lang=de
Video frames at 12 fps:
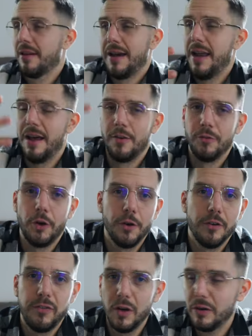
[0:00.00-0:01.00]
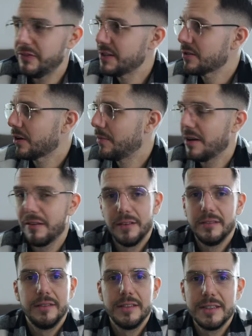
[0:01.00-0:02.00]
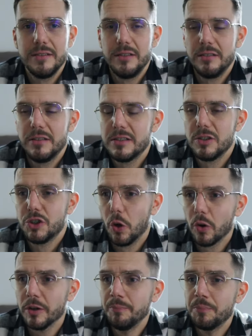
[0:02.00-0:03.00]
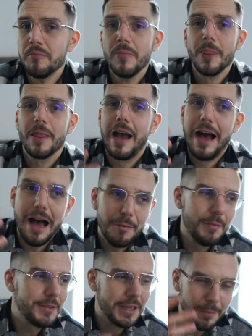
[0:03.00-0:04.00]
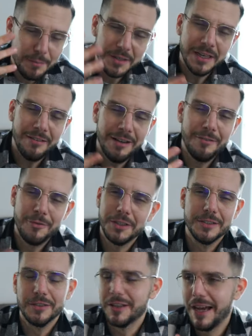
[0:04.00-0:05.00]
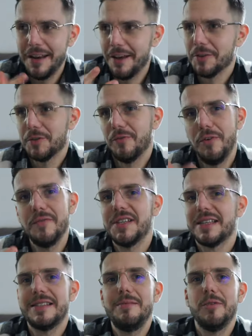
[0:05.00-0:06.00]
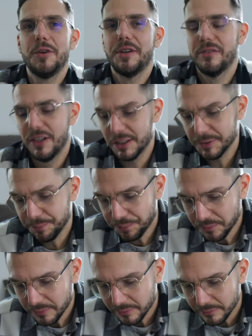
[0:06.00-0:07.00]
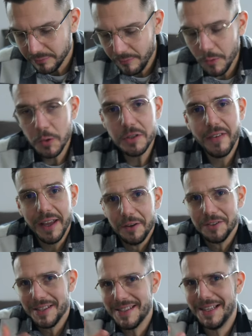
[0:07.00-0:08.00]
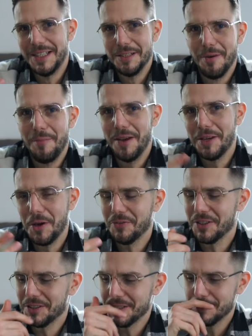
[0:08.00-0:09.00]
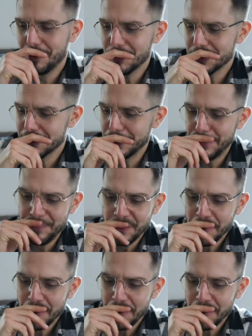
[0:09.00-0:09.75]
keine Ahnung, 900 Follower auf Instagram, ja, ist ein, ist ein Joke. Aber mich haben mittlerweile wirklich so, keine Ahnung, schon 5, 6, 7 Leute gefragt. Und es werden noch tatsächlich immer mehr, je öfter ich das poste.